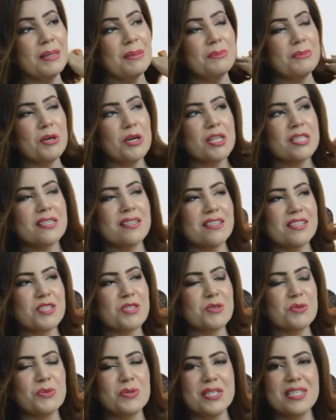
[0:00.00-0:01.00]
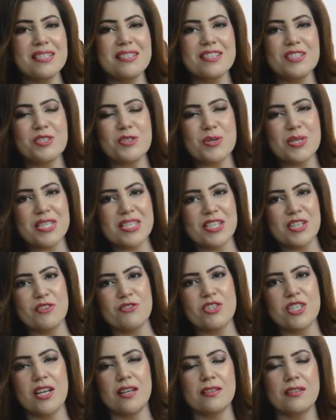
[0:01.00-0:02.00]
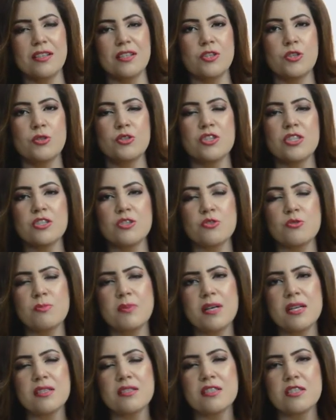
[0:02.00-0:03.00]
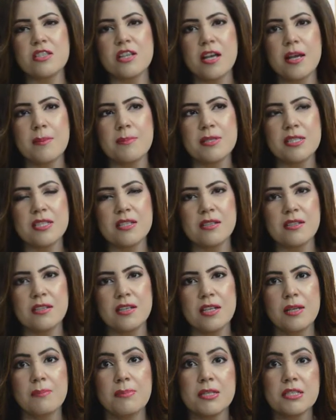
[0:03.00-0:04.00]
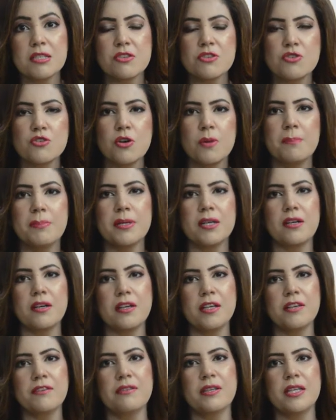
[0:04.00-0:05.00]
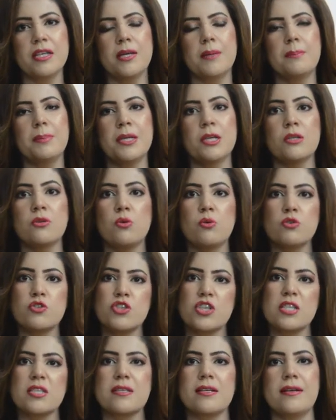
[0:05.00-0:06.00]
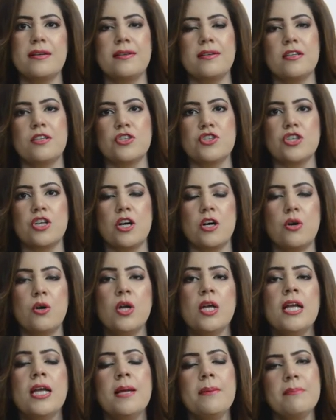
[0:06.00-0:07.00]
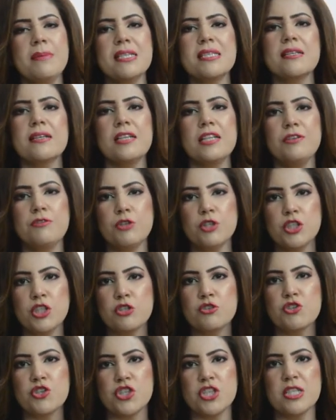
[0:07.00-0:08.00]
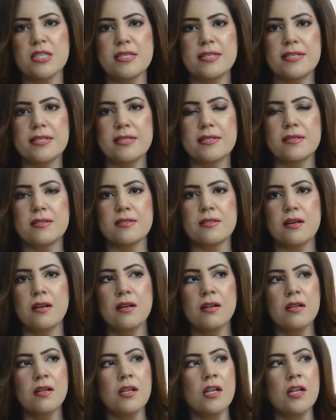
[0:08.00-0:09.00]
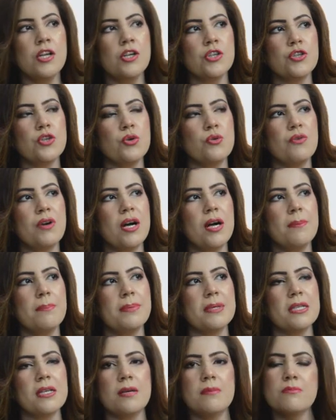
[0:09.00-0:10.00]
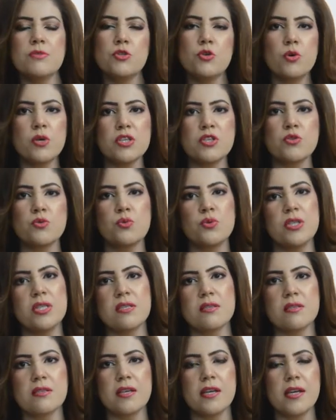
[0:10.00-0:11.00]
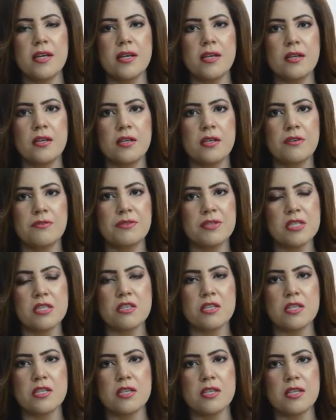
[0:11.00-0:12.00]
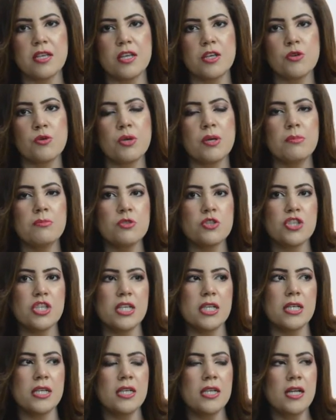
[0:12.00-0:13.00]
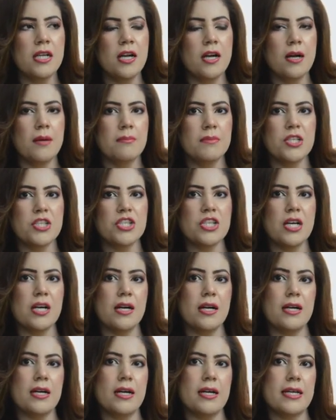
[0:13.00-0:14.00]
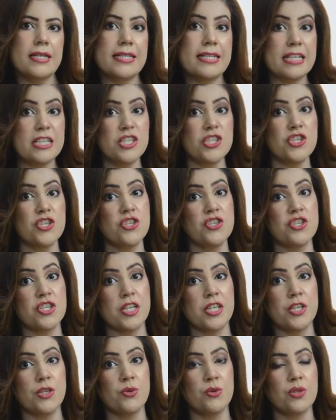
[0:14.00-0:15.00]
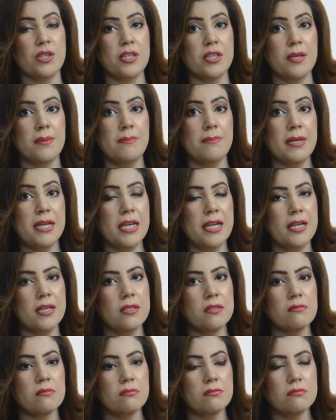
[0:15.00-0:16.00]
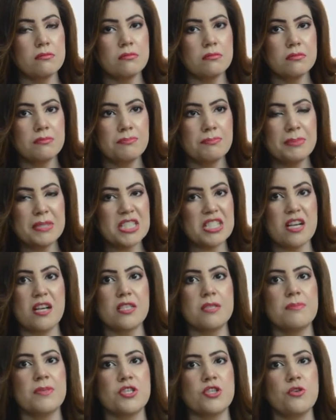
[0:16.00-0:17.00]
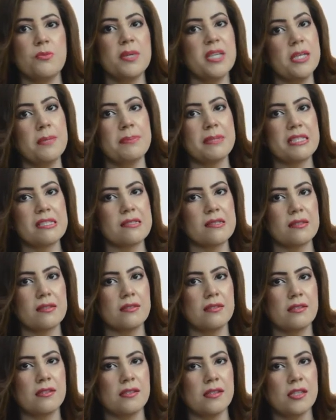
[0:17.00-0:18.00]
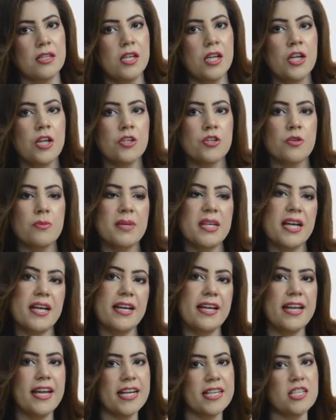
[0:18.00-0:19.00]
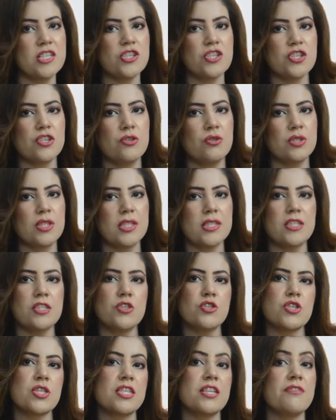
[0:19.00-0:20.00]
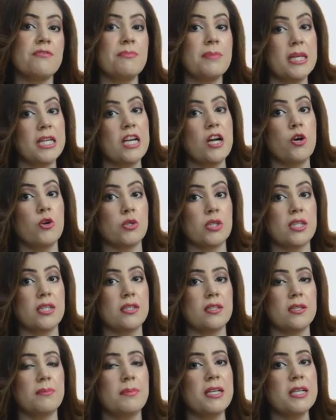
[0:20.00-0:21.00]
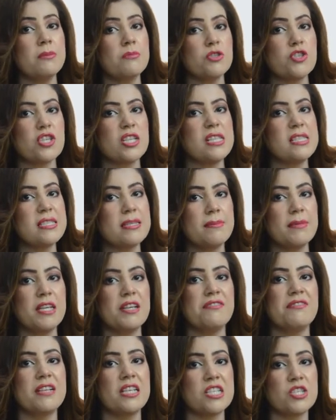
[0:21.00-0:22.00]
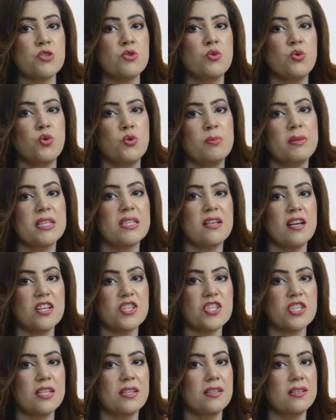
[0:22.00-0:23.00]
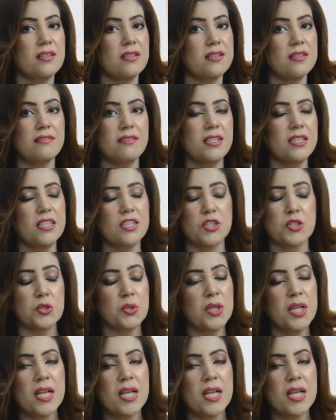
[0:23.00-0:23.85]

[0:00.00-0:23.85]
बहुत सारे स्टूडेंट्स हैं जो इस तरफ जाते हैं तो जी सुबह छः बजे हदील बस स्टॉप पे खड़ी हुई है फिर कोचिंग सेंटर जाओ बेसिकली वो ट्यूशन सेंटर था तो वहाँ पे हम दो स्टूडेंट्स थे फर्स्ट ईयर के क्योंकि मुझे हमेशा अटेंशन चाहिए होती है मैं पचास बच्चों में नहीं पढ़ सकती थी तो मेरा एक टीचर होता था जो सिर्फ मेरा होता था बड़ी मुश्किल से मैंने फैजू को बर्दाश्त कर लिया था वरना तो